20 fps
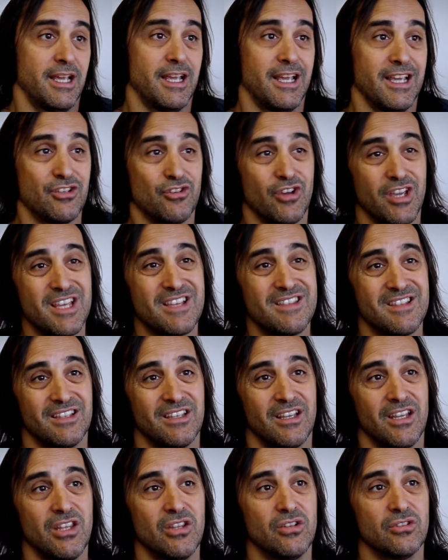ellos quedan
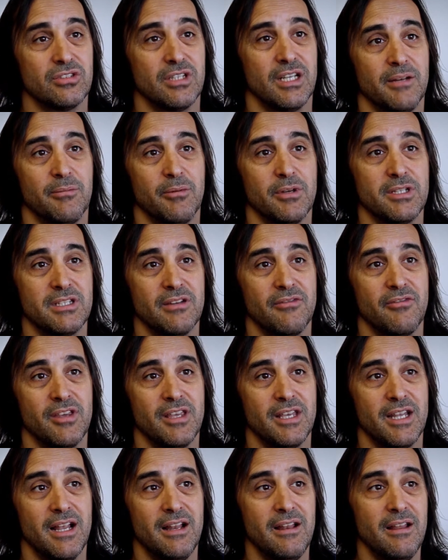detenidos Policía
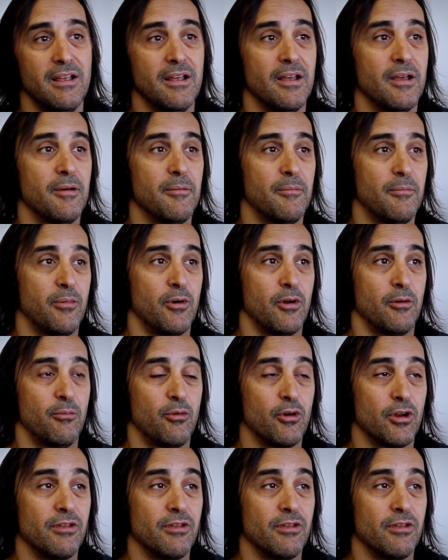Federal por,